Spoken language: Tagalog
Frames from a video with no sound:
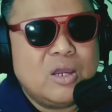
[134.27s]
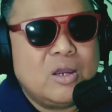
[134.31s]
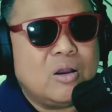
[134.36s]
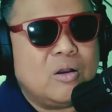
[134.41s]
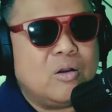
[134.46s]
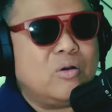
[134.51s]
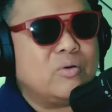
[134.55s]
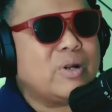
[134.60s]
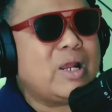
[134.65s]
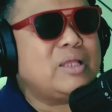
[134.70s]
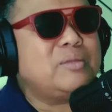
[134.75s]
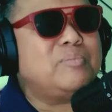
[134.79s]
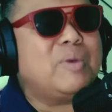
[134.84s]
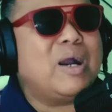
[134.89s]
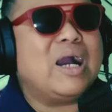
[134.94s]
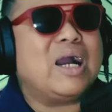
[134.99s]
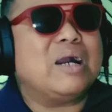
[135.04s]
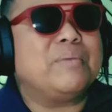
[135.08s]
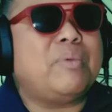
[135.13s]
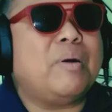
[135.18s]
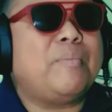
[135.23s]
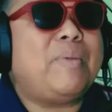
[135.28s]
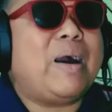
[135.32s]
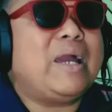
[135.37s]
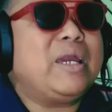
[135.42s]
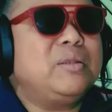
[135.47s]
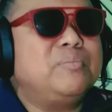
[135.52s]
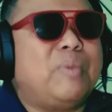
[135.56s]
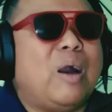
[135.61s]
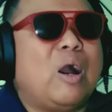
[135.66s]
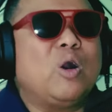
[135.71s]
Alright mga
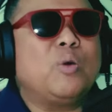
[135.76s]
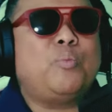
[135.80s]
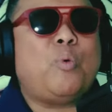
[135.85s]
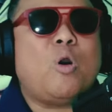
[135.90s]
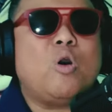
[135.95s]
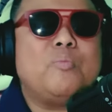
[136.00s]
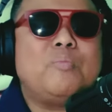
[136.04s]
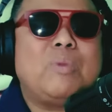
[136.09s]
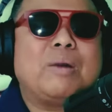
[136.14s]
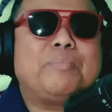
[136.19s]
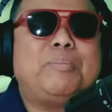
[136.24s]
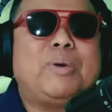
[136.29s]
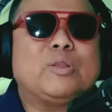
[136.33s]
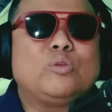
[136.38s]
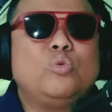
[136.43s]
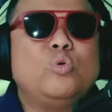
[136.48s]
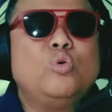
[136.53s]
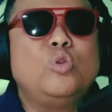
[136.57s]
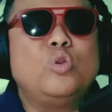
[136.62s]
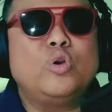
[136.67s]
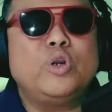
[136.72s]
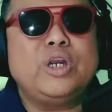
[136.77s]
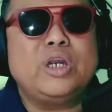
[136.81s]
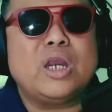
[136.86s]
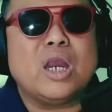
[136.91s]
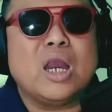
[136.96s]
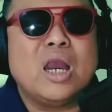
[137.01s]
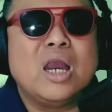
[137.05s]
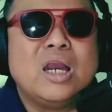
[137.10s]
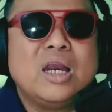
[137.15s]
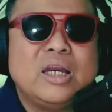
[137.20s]
kababayan, bago po ako magpatuloy,
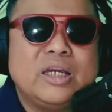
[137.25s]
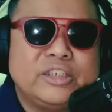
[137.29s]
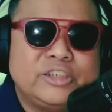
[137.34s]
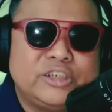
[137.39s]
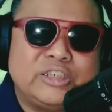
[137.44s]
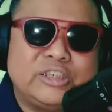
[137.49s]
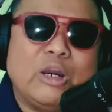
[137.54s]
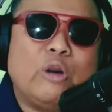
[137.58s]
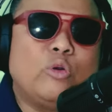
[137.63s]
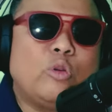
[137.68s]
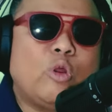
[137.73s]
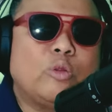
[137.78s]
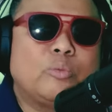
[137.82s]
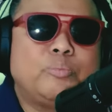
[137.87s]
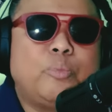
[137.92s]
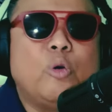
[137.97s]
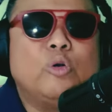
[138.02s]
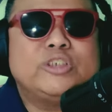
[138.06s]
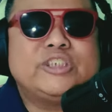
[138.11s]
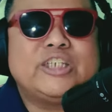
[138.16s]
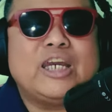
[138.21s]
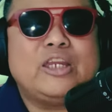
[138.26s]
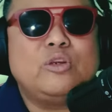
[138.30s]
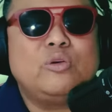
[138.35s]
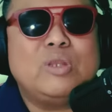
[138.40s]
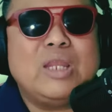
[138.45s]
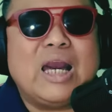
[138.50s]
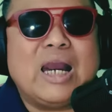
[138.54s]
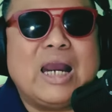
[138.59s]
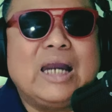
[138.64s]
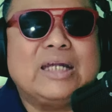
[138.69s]
shoutout po sa inyo
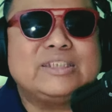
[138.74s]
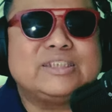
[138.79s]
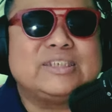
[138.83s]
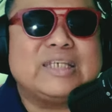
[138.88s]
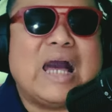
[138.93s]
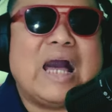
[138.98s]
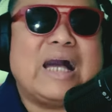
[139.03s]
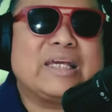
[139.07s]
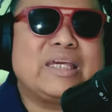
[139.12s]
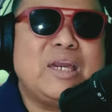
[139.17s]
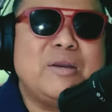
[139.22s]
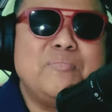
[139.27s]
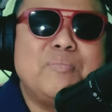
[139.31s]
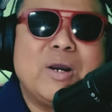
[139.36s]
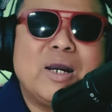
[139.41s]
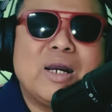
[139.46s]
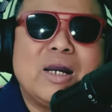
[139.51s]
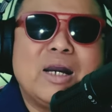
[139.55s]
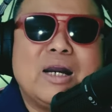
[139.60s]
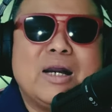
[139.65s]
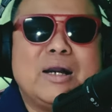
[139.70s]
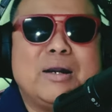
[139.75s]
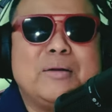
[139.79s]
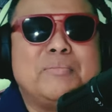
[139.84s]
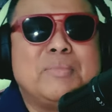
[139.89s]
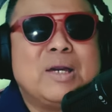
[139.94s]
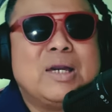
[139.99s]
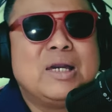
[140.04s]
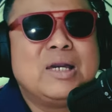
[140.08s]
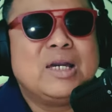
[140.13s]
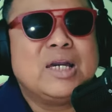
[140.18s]
lahat sa aking mga
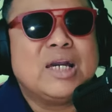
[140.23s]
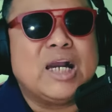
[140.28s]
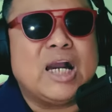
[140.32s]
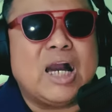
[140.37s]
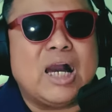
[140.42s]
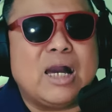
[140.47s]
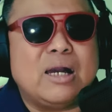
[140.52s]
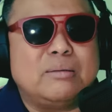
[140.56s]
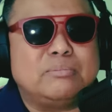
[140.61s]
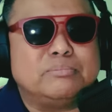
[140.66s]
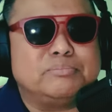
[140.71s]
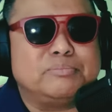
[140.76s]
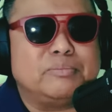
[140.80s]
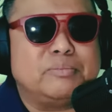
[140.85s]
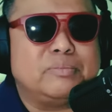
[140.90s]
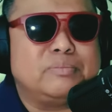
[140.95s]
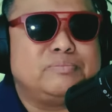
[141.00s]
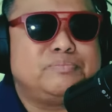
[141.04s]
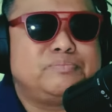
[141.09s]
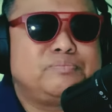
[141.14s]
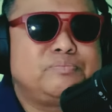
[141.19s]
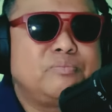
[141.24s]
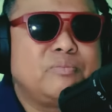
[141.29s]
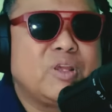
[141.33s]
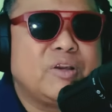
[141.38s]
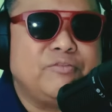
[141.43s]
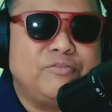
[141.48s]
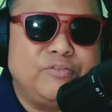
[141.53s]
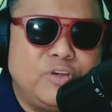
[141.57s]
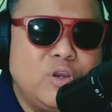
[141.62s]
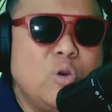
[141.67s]
um,
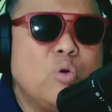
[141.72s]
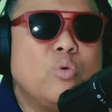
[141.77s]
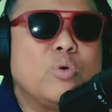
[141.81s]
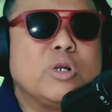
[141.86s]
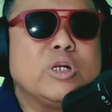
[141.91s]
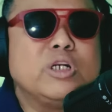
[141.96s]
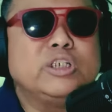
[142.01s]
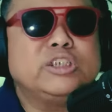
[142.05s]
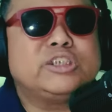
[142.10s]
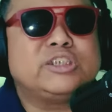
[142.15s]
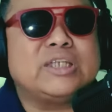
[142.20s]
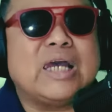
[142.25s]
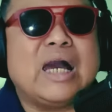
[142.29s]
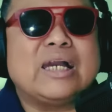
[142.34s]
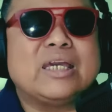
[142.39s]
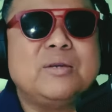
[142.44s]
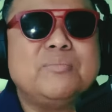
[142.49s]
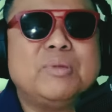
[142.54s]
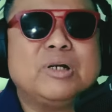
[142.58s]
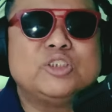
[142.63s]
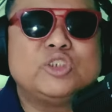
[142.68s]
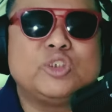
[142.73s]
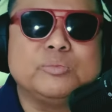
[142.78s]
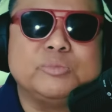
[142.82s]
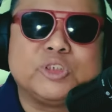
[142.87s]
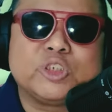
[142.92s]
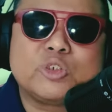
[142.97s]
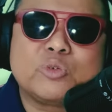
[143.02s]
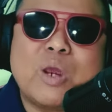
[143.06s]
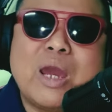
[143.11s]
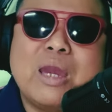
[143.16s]
viewers, sa aking mga
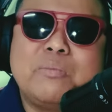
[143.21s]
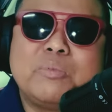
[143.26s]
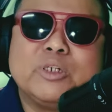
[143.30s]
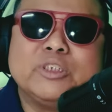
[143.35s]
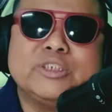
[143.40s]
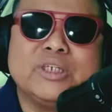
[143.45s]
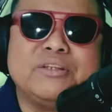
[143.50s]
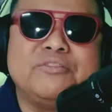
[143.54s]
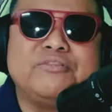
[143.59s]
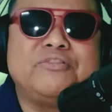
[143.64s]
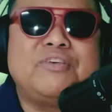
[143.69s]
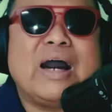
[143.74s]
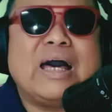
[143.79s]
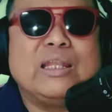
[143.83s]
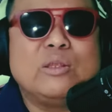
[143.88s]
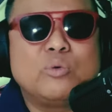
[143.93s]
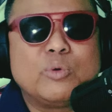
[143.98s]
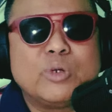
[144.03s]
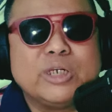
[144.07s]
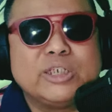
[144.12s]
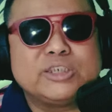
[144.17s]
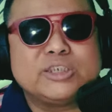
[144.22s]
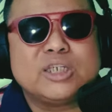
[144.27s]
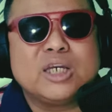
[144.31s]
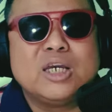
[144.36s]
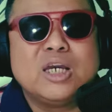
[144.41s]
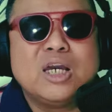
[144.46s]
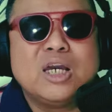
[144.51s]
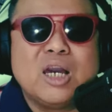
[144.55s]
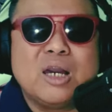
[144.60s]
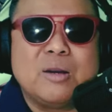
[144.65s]
subscribers and followers.
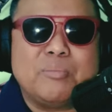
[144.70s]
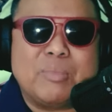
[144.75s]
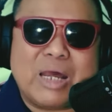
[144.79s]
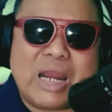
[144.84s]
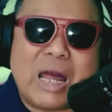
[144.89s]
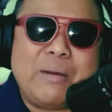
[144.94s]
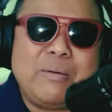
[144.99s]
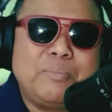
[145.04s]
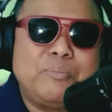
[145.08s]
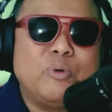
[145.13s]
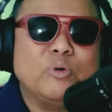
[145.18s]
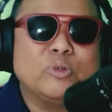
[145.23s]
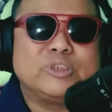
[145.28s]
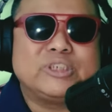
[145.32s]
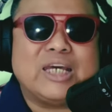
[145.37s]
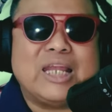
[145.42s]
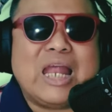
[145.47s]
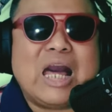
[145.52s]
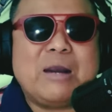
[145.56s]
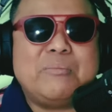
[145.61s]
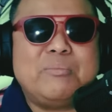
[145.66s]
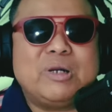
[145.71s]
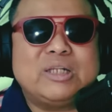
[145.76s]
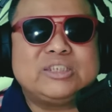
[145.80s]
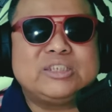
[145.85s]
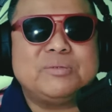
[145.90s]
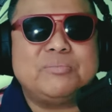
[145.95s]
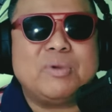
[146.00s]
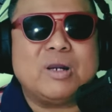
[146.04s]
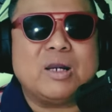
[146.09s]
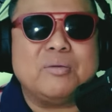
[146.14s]
Marami pong salamat
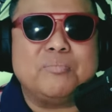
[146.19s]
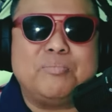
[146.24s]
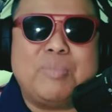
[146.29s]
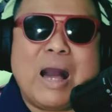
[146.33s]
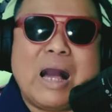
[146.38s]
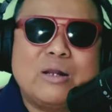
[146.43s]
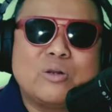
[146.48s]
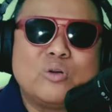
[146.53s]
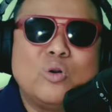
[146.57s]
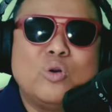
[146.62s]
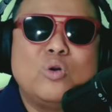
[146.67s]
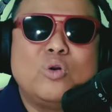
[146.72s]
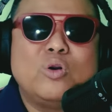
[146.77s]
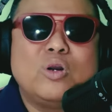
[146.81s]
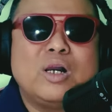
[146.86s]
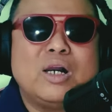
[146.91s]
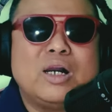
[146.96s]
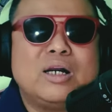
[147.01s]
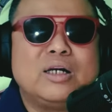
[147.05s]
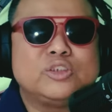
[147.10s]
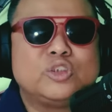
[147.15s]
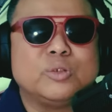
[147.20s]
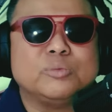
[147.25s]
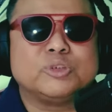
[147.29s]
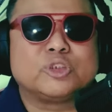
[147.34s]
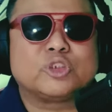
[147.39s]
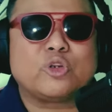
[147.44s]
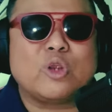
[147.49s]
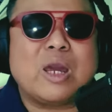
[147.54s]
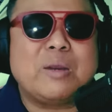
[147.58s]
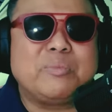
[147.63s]
sa mga bagong uh,
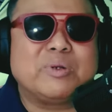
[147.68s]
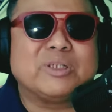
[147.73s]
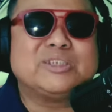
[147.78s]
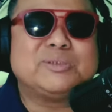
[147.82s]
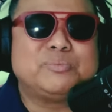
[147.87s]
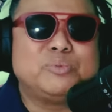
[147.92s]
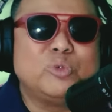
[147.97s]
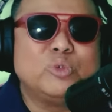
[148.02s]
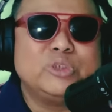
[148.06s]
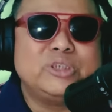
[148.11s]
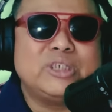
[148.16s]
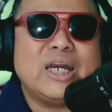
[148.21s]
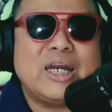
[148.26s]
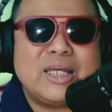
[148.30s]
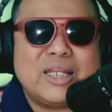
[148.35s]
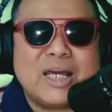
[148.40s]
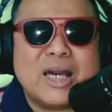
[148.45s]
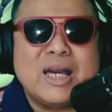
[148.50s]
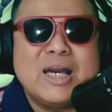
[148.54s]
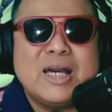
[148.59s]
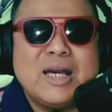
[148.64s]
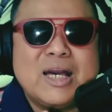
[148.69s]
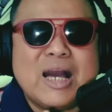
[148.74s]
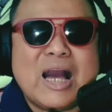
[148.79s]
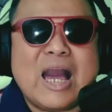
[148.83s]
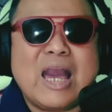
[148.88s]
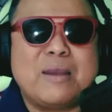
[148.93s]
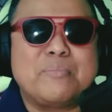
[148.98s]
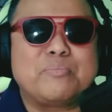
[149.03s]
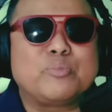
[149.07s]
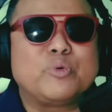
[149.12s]
subscribers po dyan.
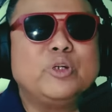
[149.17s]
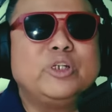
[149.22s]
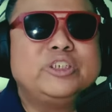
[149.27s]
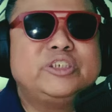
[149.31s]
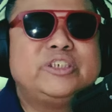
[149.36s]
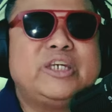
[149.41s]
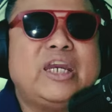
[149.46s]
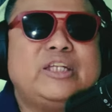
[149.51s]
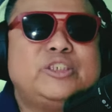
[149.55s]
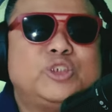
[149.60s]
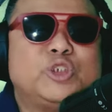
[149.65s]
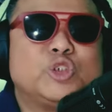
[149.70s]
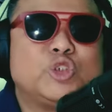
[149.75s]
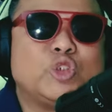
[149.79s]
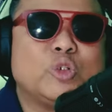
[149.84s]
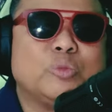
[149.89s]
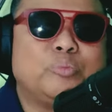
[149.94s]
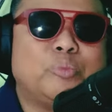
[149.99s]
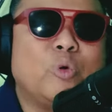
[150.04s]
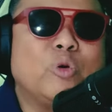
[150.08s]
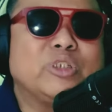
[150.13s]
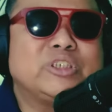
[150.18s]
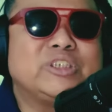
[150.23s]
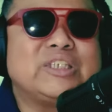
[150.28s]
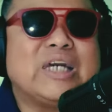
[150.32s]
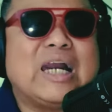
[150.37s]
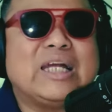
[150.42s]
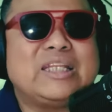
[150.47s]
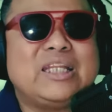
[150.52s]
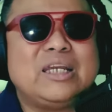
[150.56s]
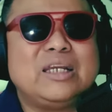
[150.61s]
I appreciate your support
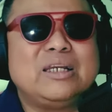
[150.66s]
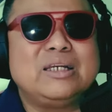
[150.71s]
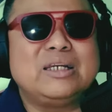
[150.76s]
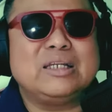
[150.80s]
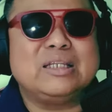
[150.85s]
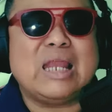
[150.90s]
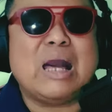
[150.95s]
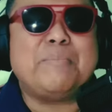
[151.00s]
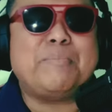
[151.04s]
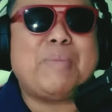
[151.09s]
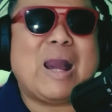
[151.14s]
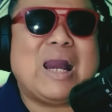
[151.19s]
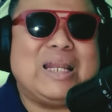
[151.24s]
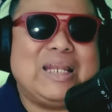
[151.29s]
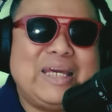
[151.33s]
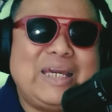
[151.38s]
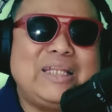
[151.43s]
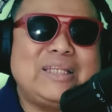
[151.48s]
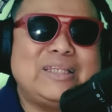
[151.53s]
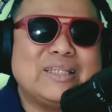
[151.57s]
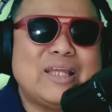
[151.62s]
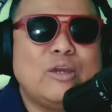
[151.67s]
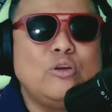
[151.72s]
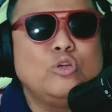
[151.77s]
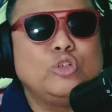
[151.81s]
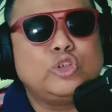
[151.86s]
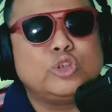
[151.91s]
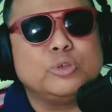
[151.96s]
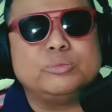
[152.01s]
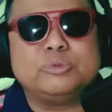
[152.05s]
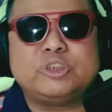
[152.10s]
sa ating napakaliit na
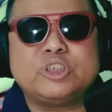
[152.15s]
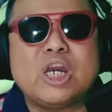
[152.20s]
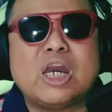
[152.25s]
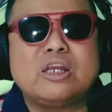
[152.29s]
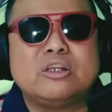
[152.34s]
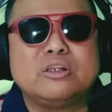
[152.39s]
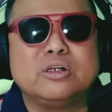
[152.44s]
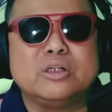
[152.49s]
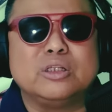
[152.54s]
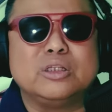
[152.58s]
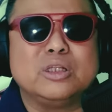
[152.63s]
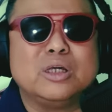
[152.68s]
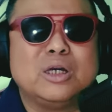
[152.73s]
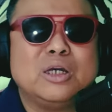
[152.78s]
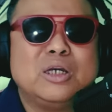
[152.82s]
YouTube channel.